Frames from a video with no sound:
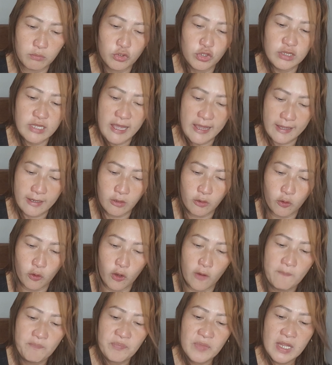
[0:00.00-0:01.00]

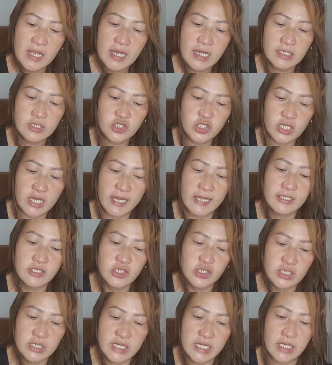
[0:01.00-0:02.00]
Montero
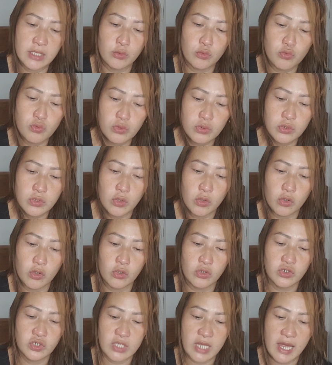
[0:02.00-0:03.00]
Chenji
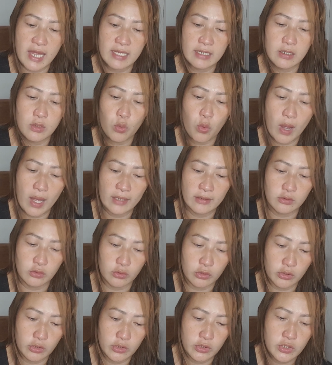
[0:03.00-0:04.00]
Uno, Jan
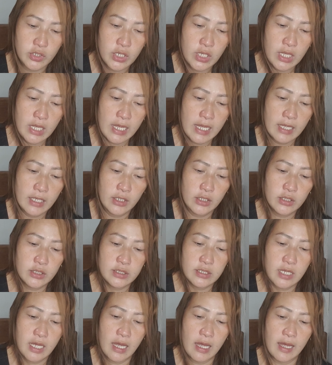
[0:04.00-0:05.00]
Luaton,
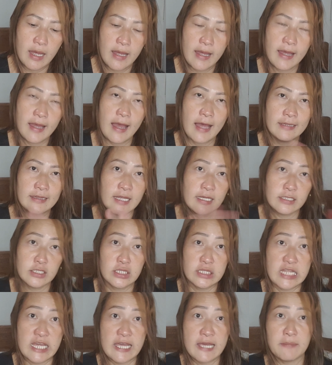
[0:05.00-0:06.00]
uh, at ang
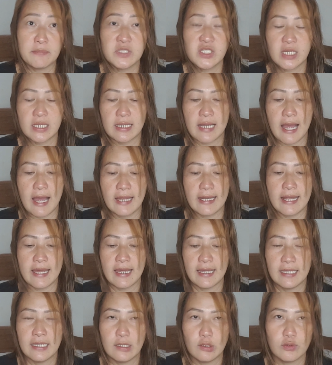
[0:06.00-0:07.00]
Team
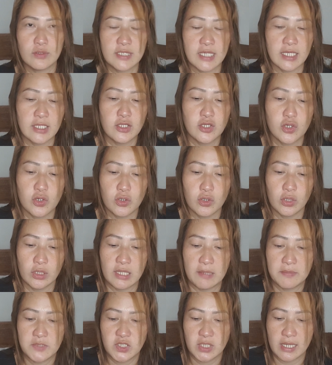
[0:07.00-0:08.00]
Jacana, hello sa inyo,
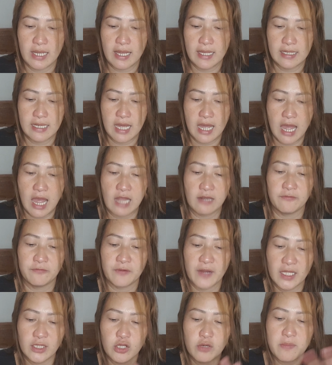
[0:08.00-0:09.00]
Team Jacana,
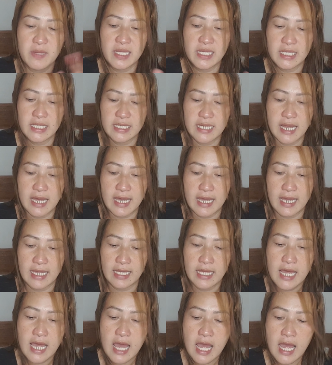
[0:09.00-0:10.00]
Alfredo
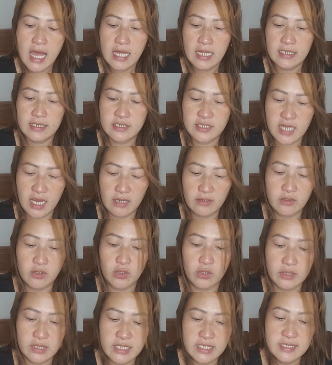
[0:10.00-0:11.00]
Mahinay,
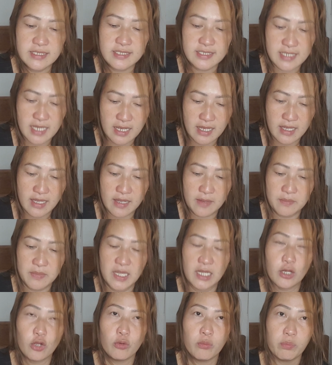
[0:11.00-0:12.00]
Zeronin Zam,
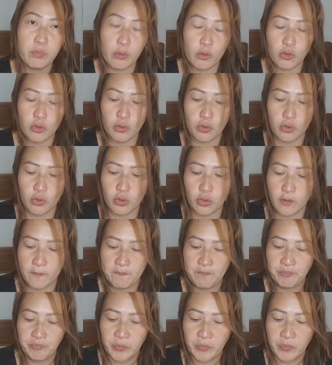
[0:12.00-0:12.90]
hello po,